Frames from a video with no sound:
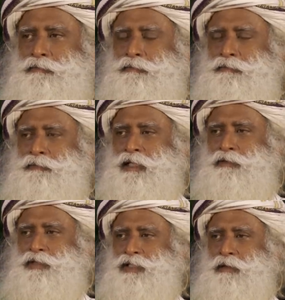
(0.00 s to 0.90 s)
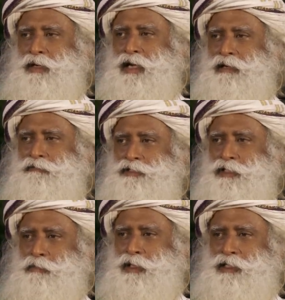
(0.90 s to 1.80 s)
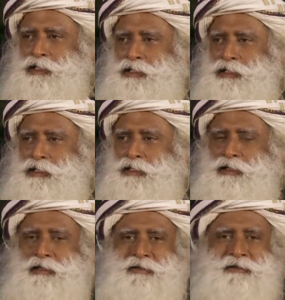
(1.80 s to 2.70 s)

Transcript: Hubo una especie de asamblea cerca de...